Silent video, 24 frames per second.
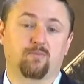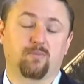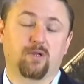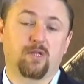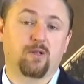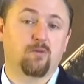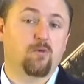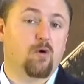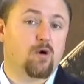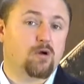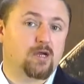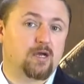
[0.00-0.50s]

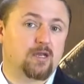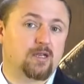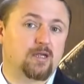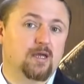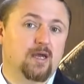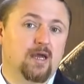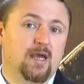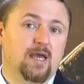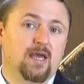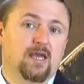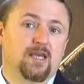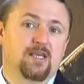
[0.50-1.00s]
Billy Walker,
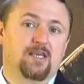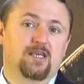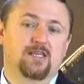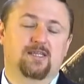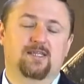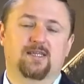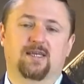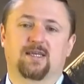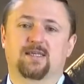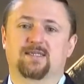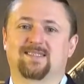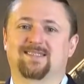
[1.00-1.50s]

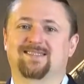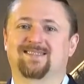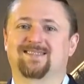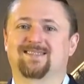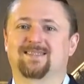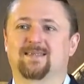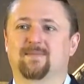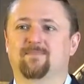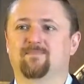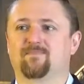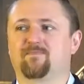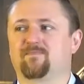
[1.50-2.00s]
jedna
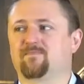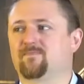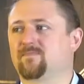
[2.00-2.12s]
z